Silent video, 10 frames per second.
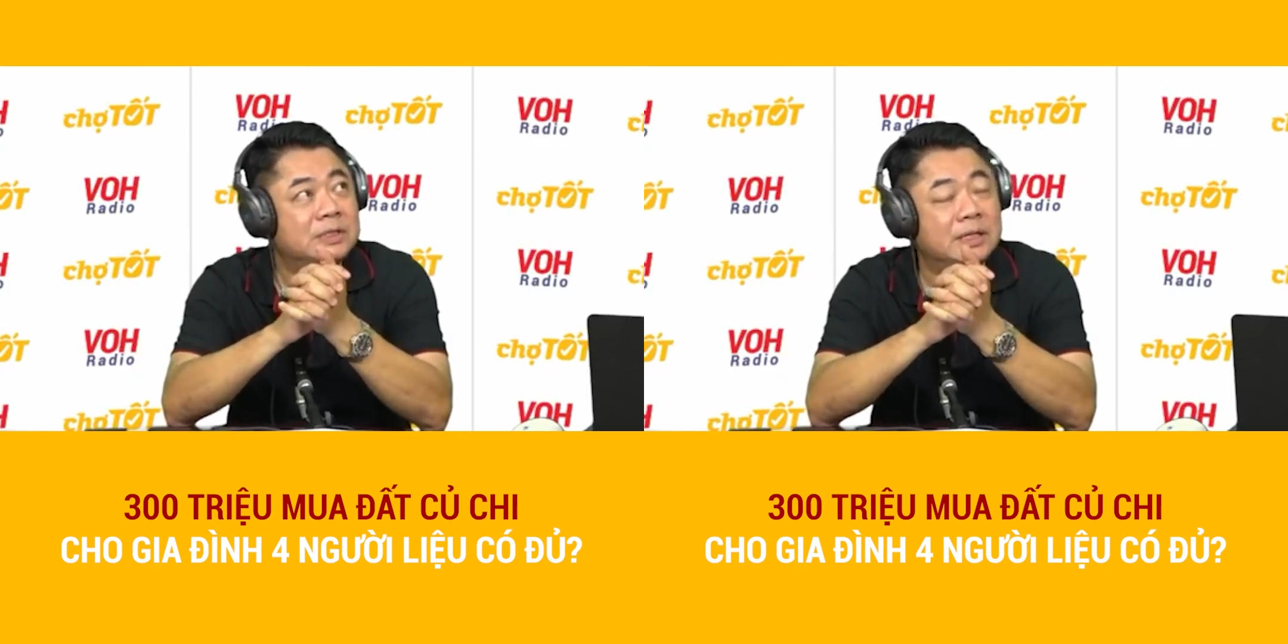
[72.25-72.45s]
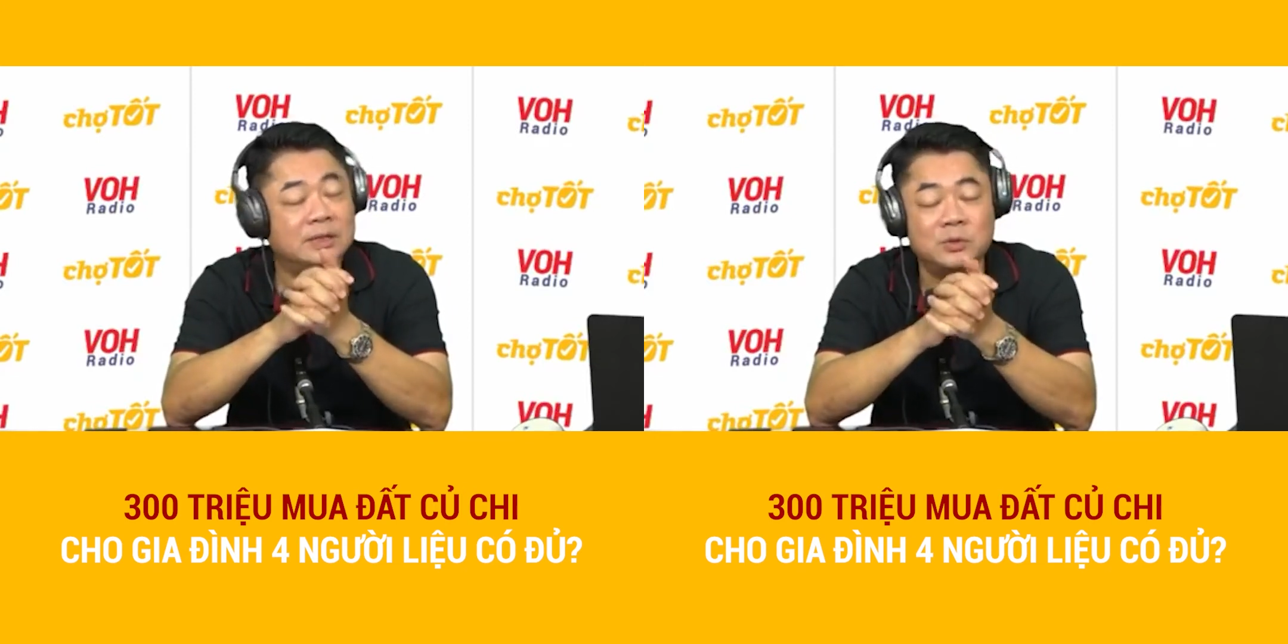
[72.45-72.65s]

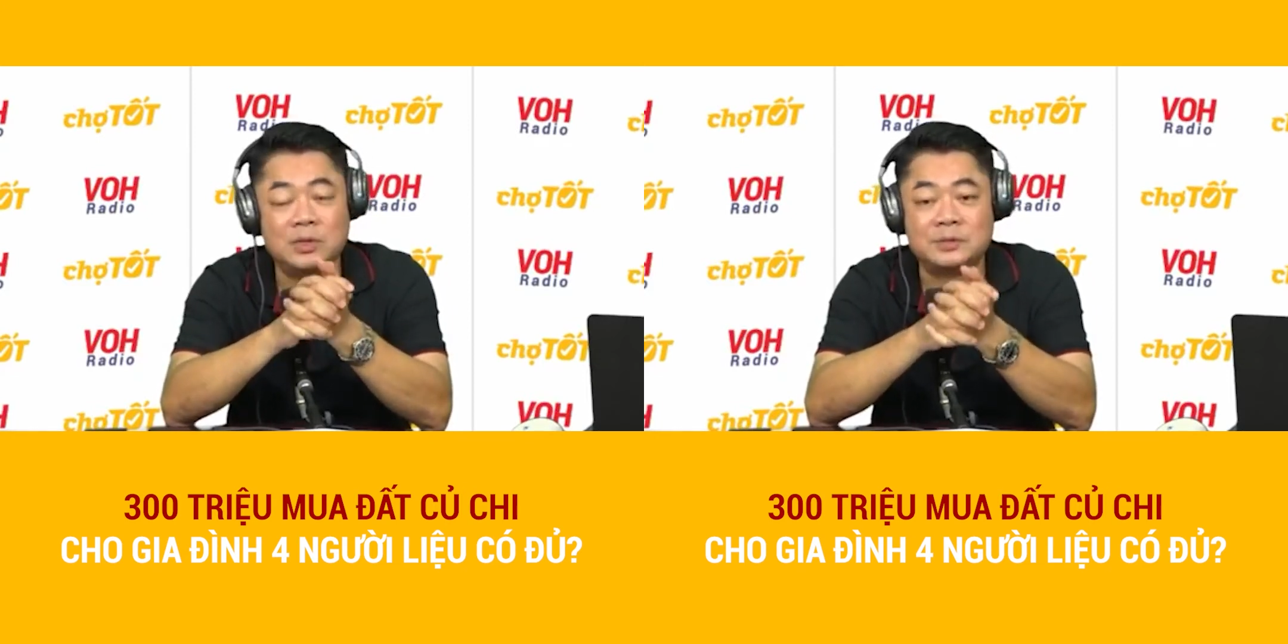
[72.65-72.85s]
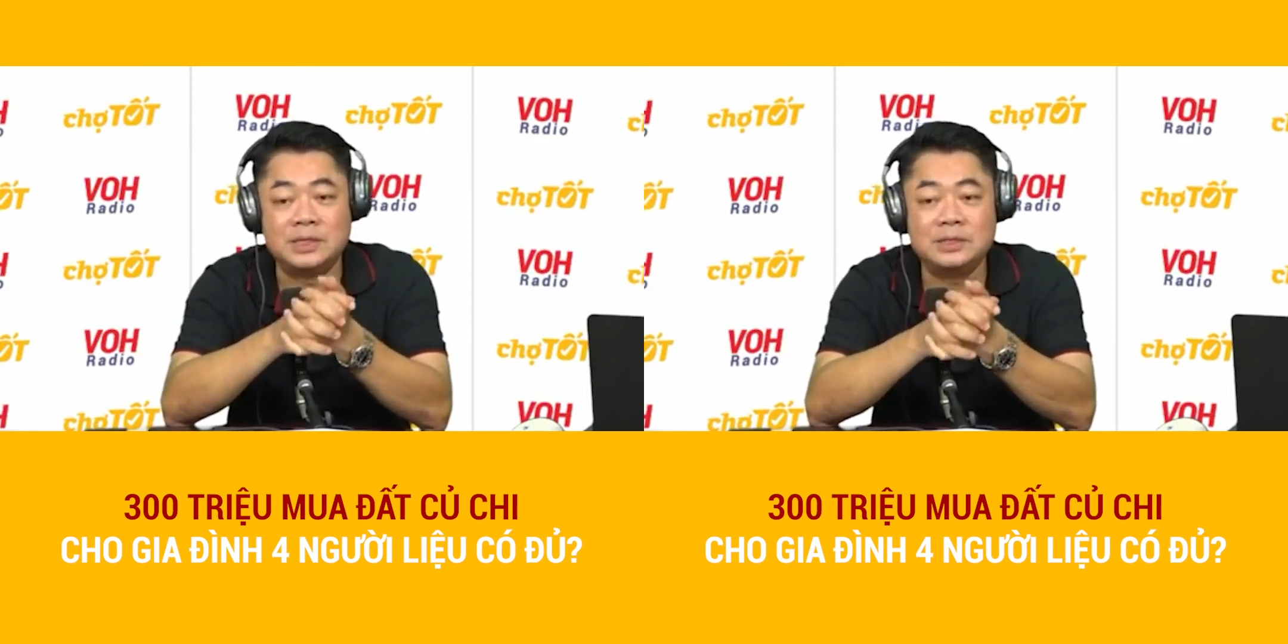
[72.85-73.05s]
chị là thu
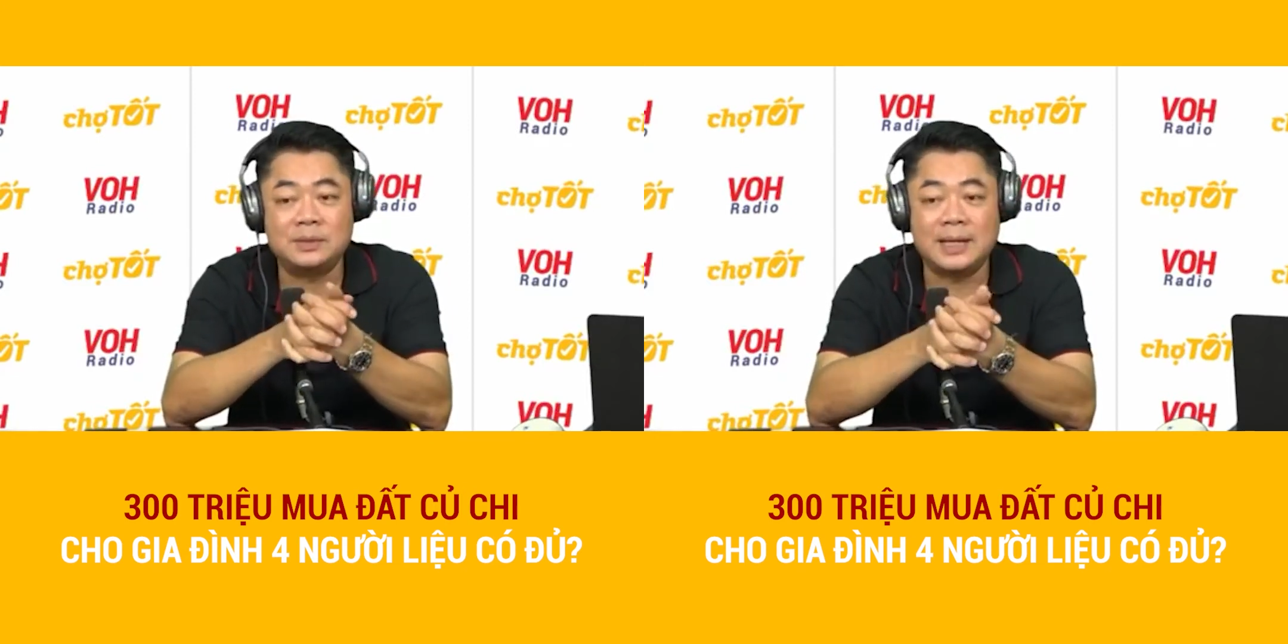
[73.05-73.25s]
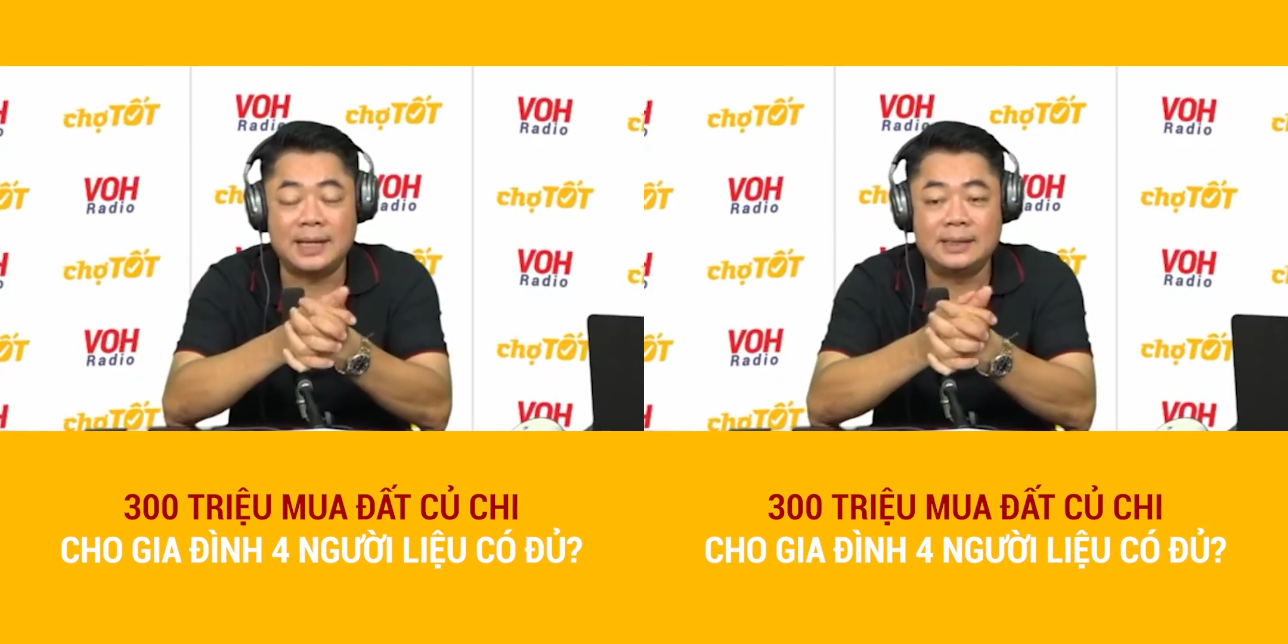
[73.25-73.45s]
nhập chính
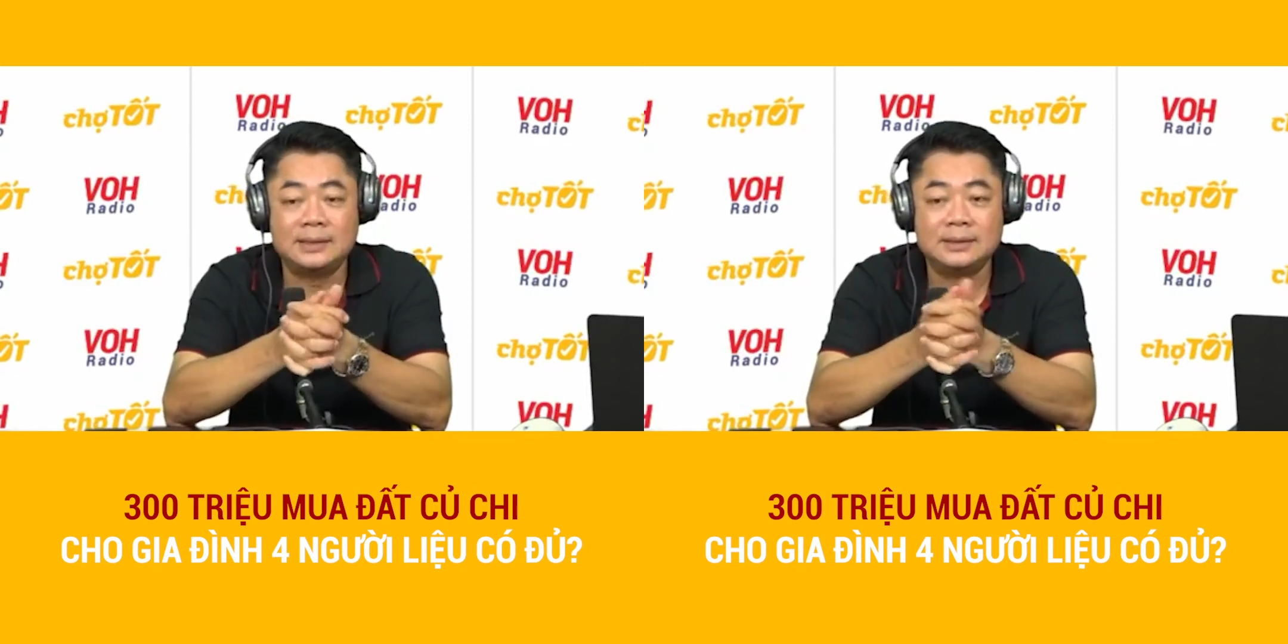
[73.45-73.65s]
trong nhà.